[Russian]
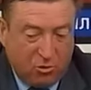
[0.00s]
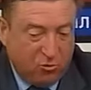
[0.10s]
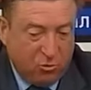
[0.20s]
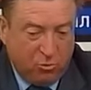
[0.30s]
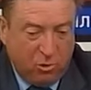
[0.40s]
что
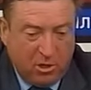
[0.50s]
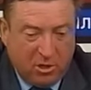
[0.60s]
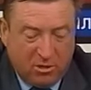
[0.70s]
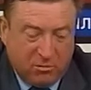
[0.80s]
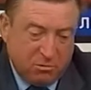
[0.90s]
в
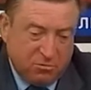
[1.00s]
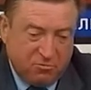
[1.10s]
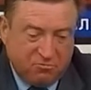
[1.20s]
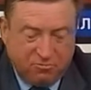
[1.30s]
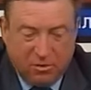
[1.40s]
футболе,
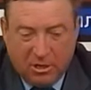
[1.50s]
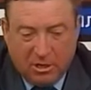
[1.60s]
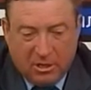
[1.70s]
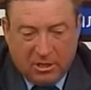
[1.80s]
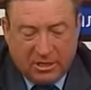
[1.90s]

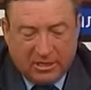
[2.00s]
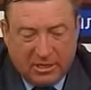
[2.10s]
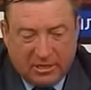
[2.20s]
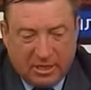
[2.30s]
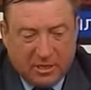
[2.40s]

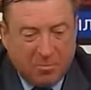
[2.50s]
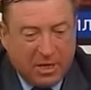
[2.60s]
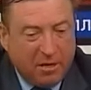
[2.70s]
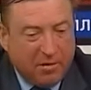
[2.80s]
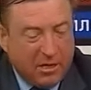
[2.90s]
если играть
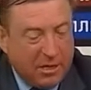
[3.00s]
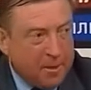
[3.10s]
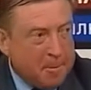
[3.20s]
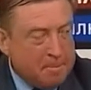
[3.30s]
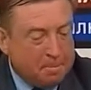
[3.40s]

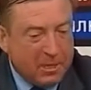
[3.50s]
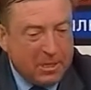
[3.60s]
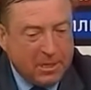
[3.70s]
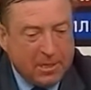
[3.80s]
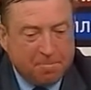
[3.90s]
правильно
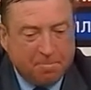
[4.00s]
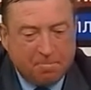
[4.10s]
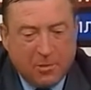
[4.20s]
и